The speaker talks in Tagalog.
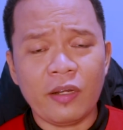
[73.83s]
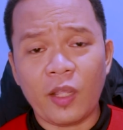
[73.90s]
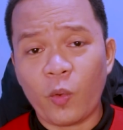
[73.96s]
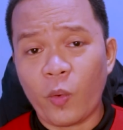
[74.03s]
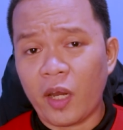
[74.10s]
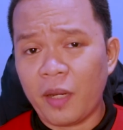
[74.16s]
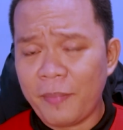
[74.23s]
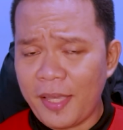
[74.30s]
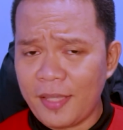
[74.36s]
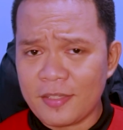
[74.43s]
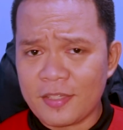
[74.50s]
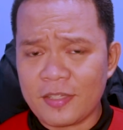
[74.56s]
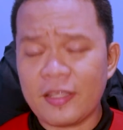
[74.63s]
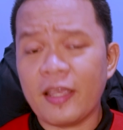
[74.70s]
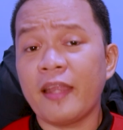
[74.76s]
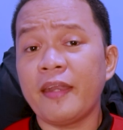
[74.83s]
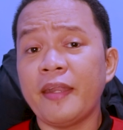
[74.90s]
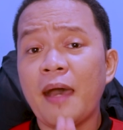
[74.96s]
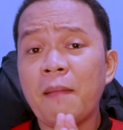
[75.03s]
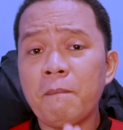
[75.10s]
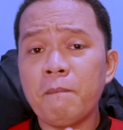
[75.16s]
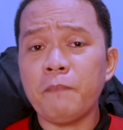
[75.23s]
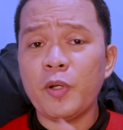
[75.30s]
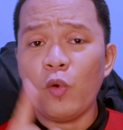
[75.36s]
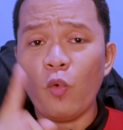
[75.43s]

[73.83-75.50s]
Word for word: requirements. Number